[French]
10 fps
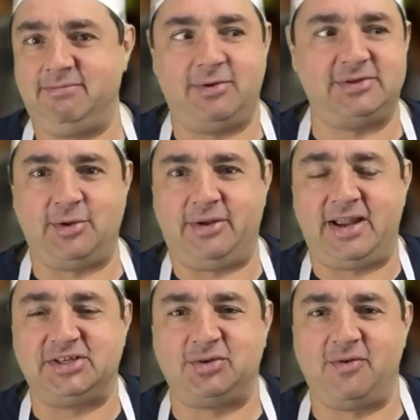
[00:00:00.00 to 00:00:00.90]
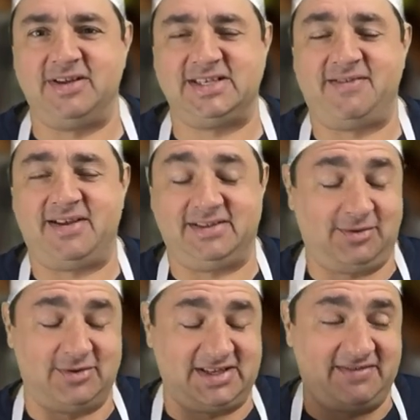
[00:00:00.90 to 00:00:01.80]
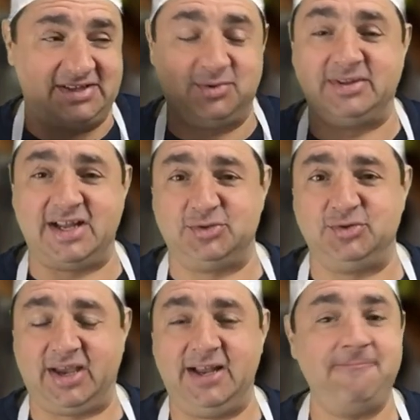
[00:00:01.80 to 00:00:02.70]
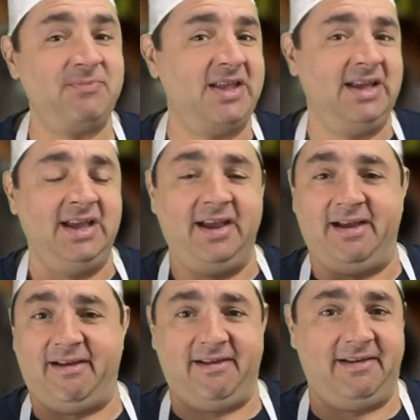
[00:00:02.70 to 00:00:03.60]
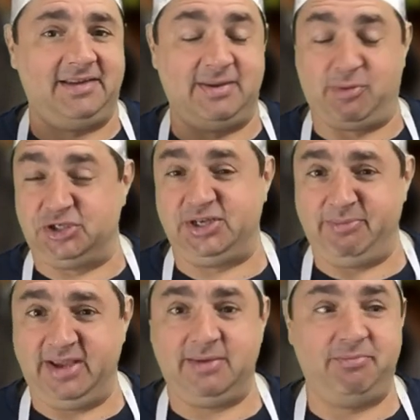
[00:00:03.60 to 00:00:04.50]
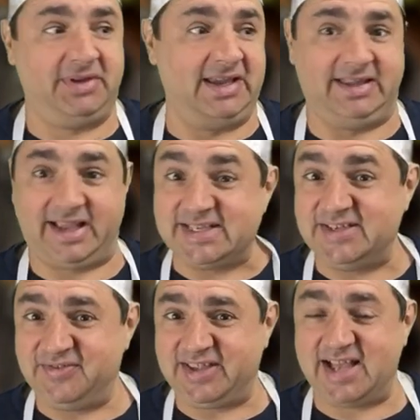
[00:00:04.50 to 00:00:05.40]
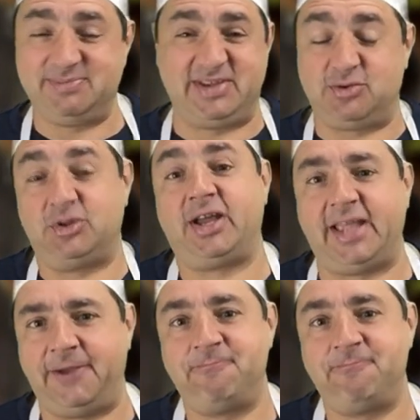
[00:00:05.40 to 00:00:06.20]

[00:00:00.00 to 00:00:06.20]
C'est un agent de conservation naturel euh, qui n'est pas chimique, puis qui est très efficace, puis qui ne coûte rien.